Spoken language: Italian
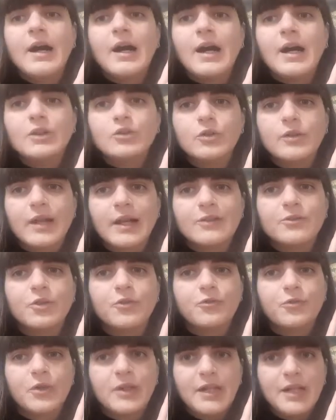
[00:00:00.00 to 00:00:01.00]

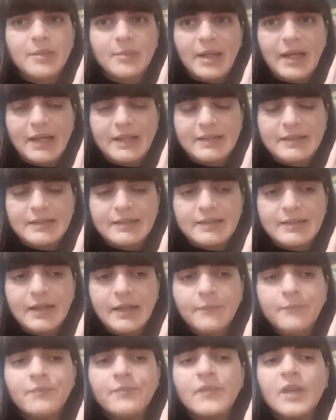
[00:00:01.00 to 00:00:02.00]
adorato
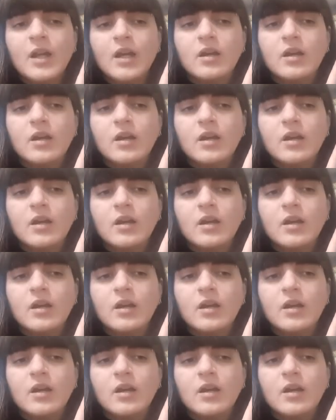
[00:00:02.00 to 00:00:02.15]
follemente,